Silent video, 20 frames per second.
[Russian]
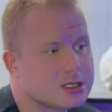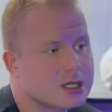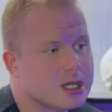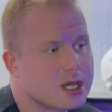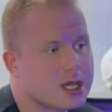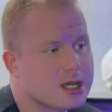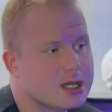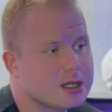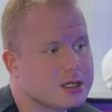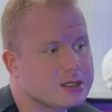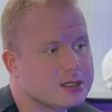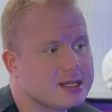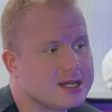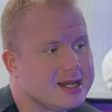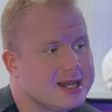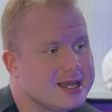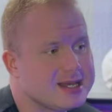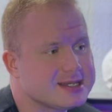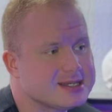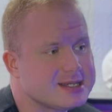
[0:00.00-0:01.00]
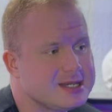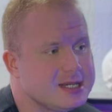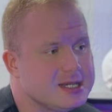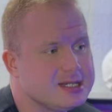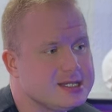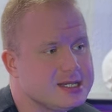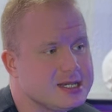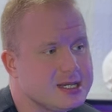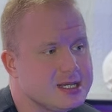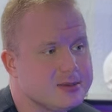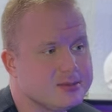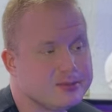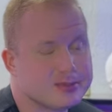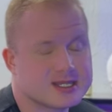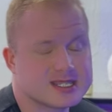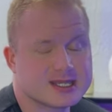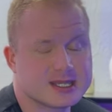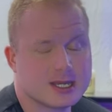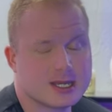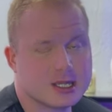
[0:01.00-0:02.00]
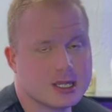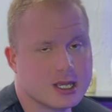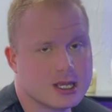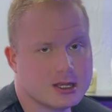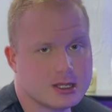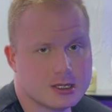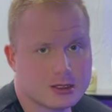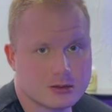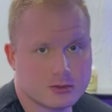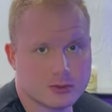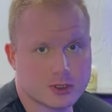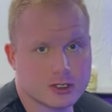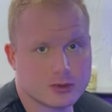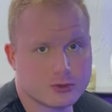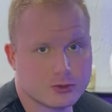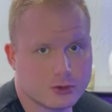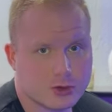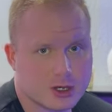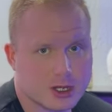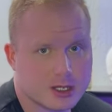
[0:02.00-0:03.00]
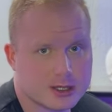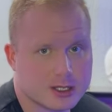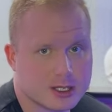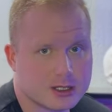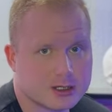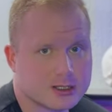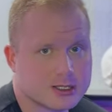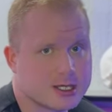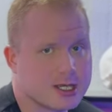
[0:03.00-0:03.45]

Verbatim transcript: я для зрителей постоянных моего канала,